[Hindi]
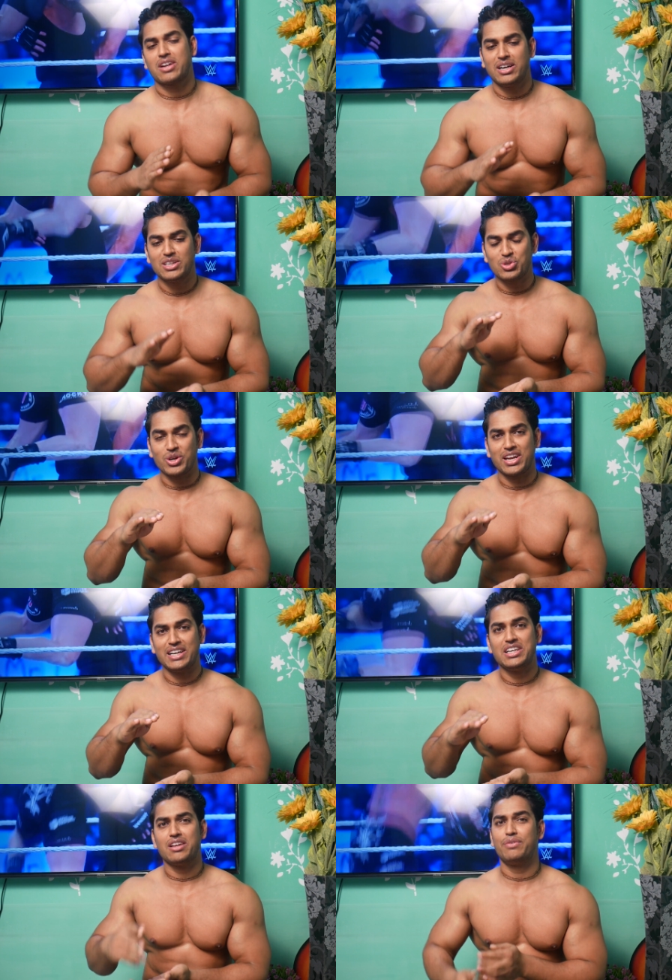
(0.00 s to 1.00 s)
ट्रेंड जो है ना
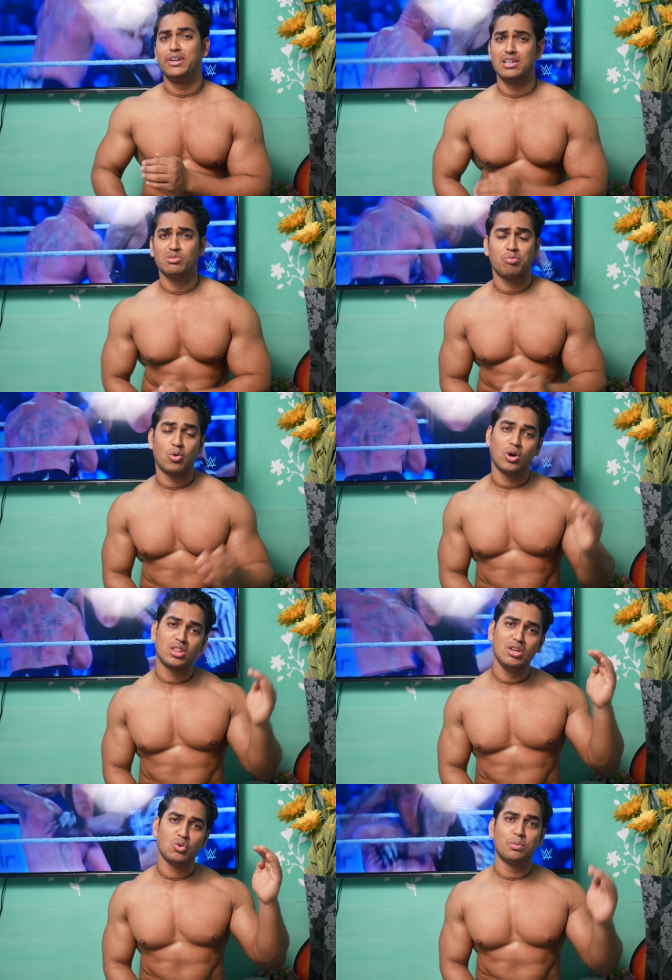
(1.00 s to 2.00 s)
इंडियन फिटनेस में
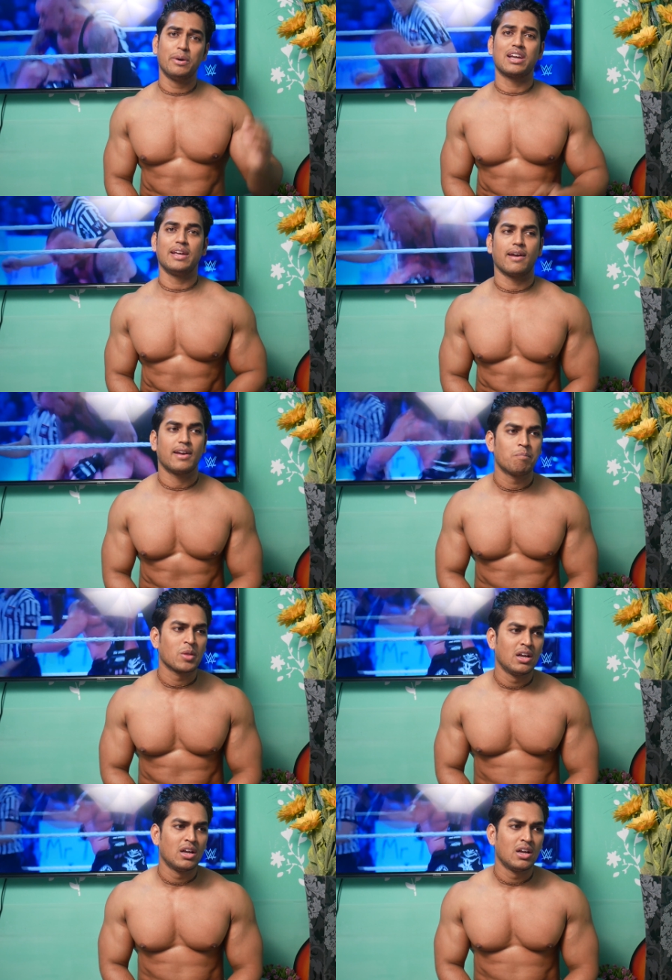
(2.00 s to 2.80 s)
बहुत ही ऊपर गया है